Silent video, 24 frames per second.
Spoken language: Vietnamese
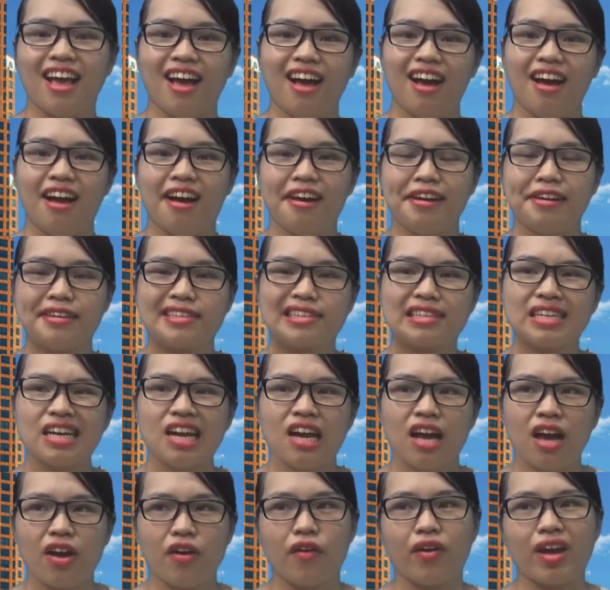uh,
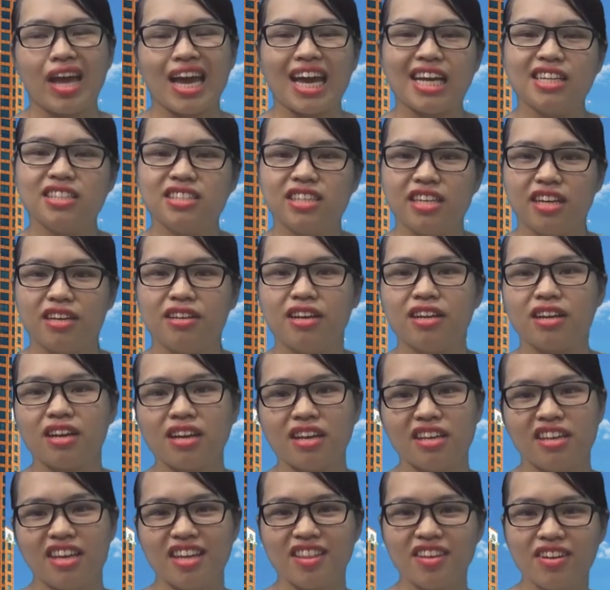rồi các anh chị ở đây rất
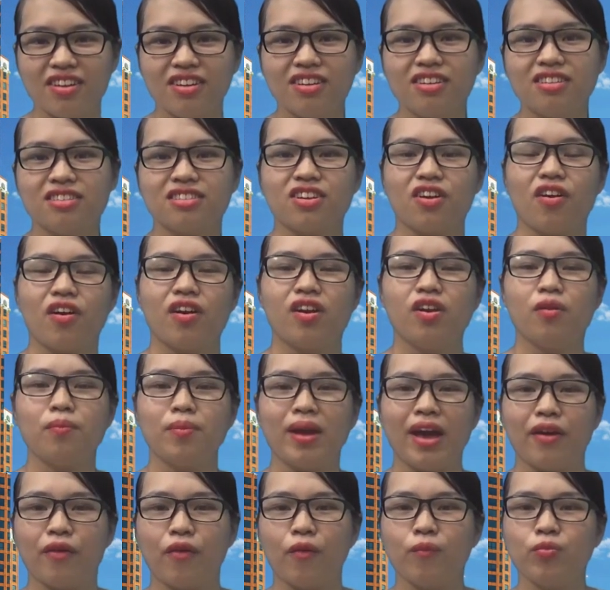là dễ thương rồi lúc
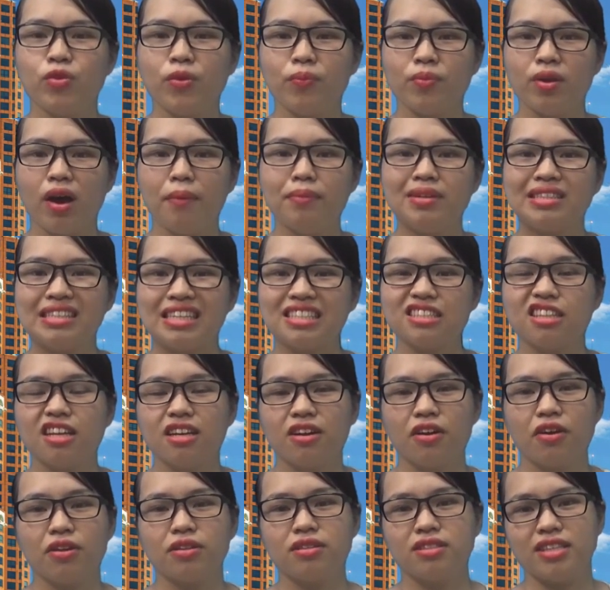nào cũng giúp đỡ mình tận
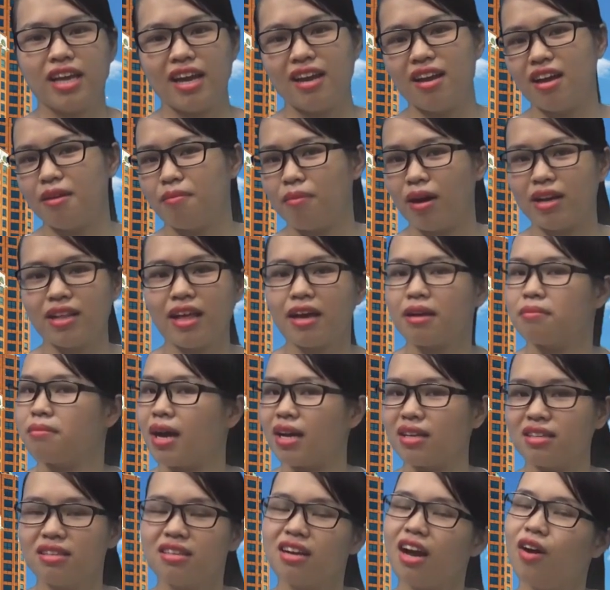tình rồi trả lời mọi thắc
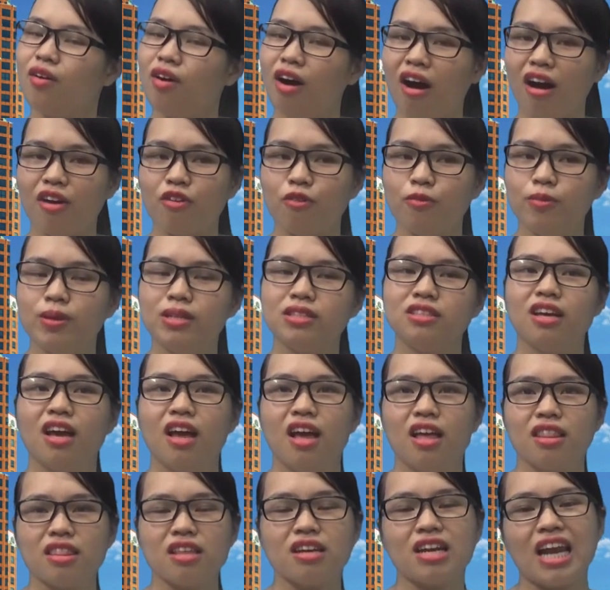mắc những câu hỏi của mình
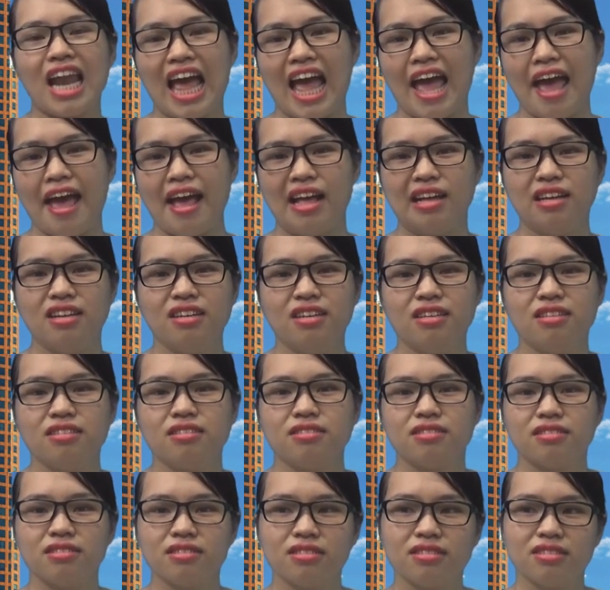tức là
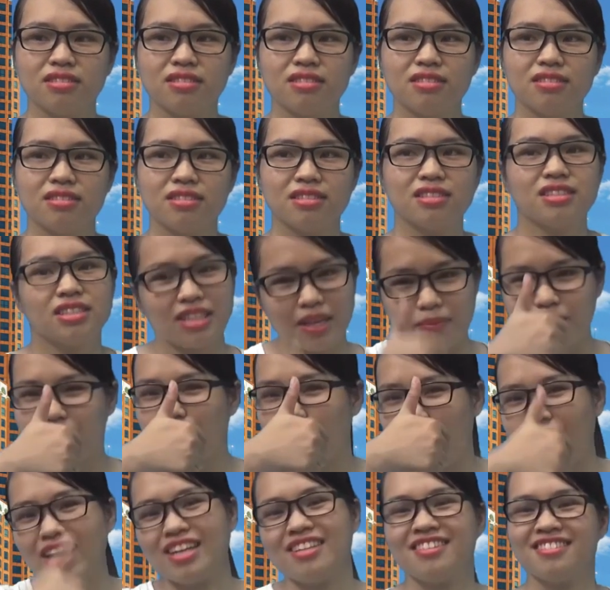
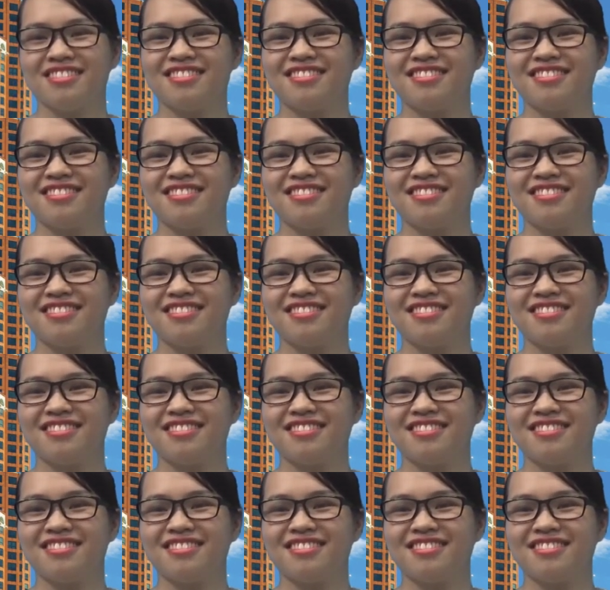number one